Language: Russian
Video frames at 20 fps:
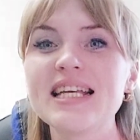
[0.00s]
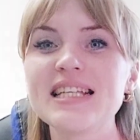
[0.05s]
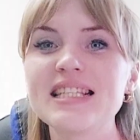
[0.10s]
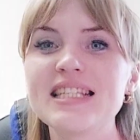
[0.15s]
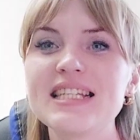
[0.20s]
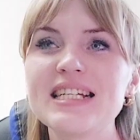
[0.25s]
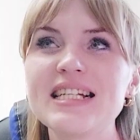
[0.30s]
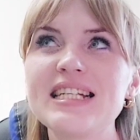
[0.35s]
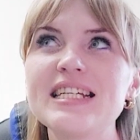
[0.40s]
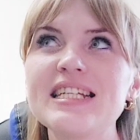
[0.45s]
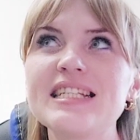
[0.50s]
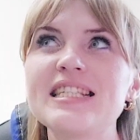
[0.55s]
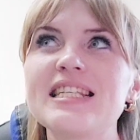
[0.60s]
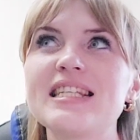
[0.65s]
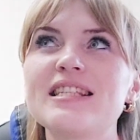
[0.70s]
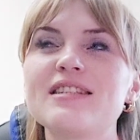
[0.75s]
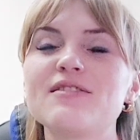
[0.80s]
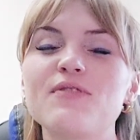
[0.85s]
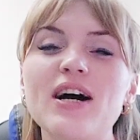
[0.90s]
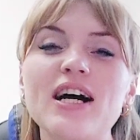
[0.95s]

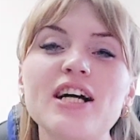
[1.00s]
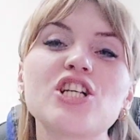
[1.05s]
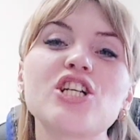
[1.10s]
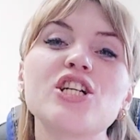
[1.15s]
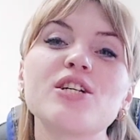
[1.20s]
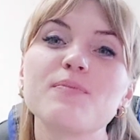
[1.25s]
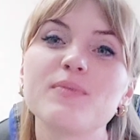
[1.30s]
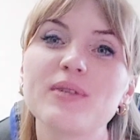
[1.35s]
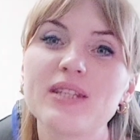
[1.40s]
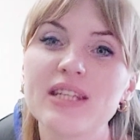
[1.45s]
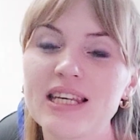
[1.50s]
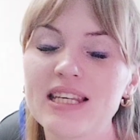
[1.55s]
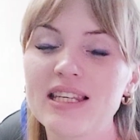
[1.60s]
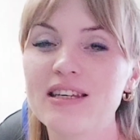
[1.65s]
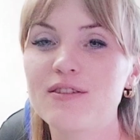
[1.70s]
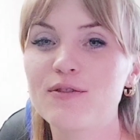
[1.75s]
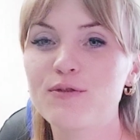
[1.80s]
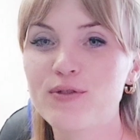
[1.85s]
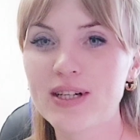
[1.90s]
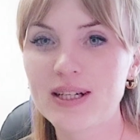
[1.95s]
Делитесь вашим
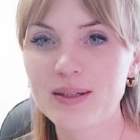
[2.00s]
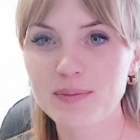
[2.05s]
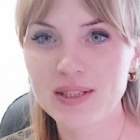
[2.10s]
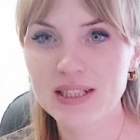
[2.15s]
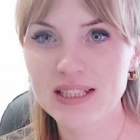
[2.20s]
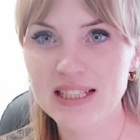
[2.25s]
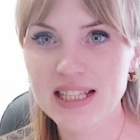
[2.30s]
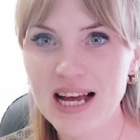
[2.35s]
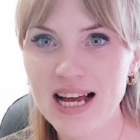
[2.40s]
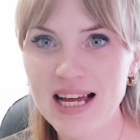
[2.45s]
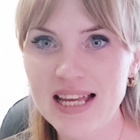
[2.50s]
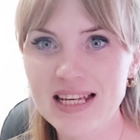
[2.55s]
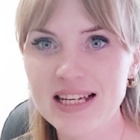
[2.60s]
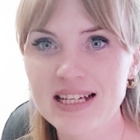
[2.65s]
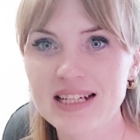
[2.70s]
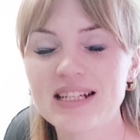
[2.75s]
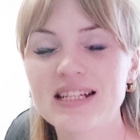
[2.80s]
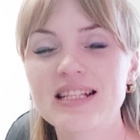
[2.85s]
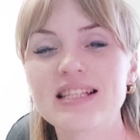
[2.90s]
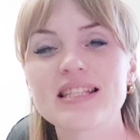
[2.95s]
мнением в
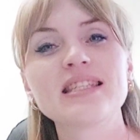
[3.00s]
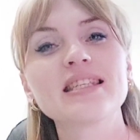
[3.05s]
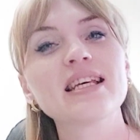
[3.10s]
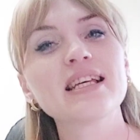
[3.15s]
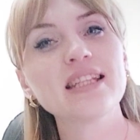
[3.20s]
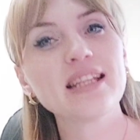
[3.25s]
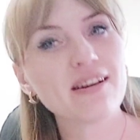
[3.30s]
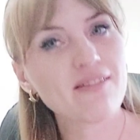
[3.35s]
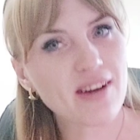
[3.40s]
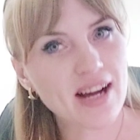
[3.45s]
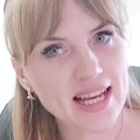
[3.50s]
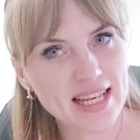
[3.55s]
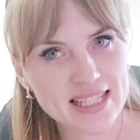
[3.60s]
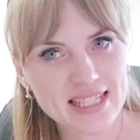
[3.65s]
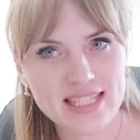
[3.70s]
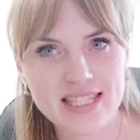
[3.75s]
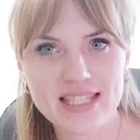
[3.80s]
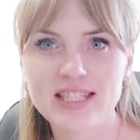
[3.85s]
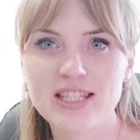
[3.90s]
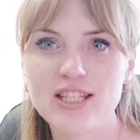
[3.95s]
комментариях,
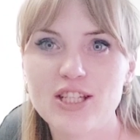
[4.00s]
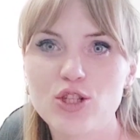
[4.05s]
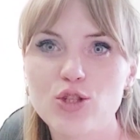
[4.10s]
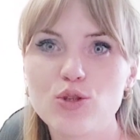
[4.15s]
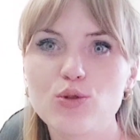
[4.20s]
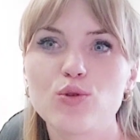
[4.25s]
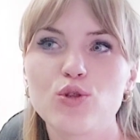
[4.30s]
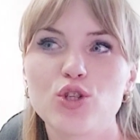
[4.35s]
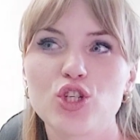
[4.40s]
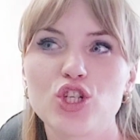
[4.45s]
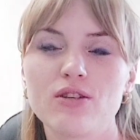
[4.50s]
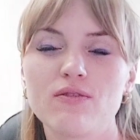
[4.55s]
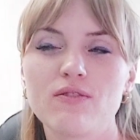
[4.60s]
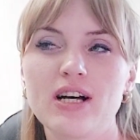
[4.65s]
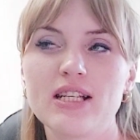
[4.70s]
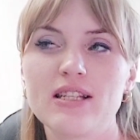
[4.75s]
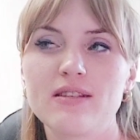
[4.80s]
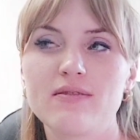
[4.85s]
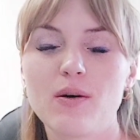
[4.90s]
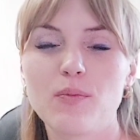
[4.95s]
задавайте интересующие
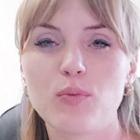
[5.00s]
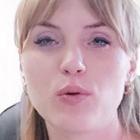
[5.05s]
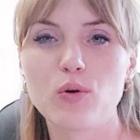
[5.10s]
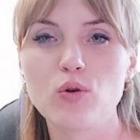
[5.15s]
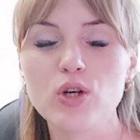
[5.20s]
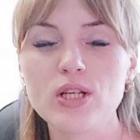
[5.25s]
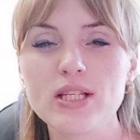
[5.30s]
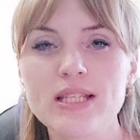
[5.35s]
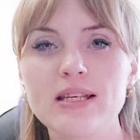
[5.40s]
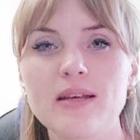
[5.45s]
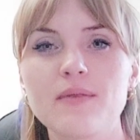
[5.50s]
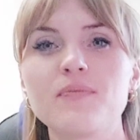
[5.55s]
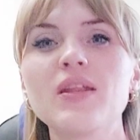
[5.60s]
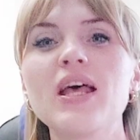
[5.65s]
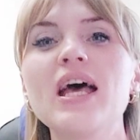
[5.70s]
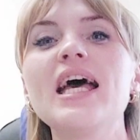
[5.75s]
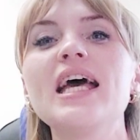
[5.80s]
вас вопросы.